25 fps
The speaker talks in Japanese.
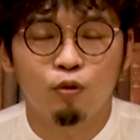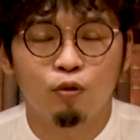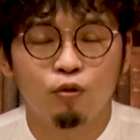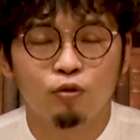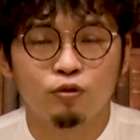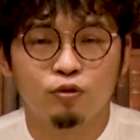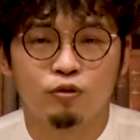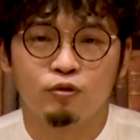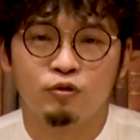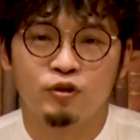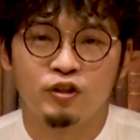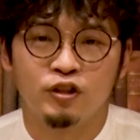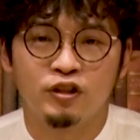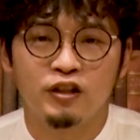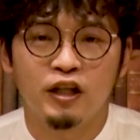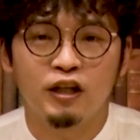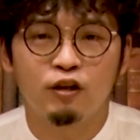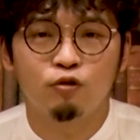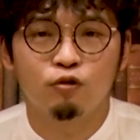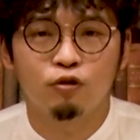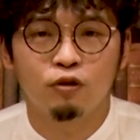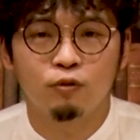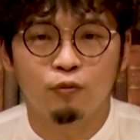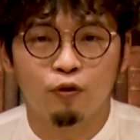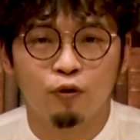硬直しな
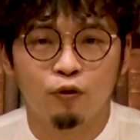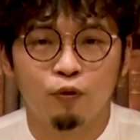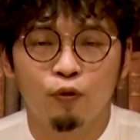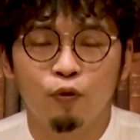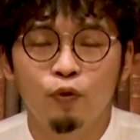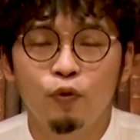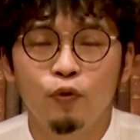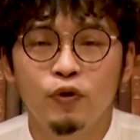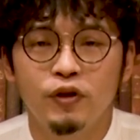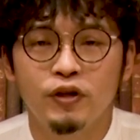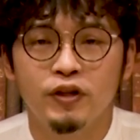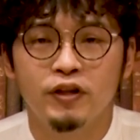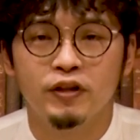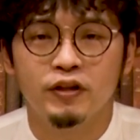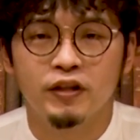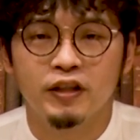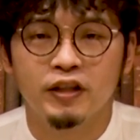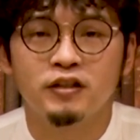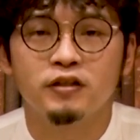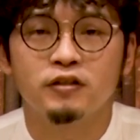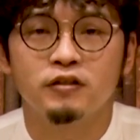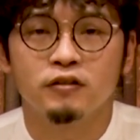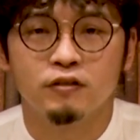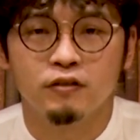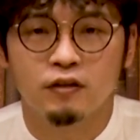いことも多いん
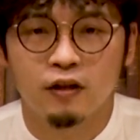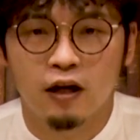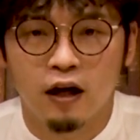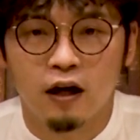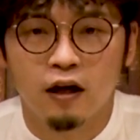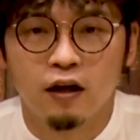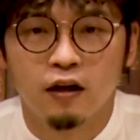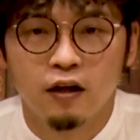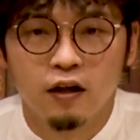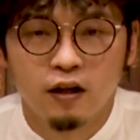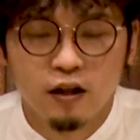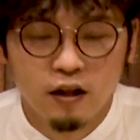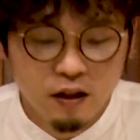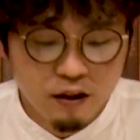ですが、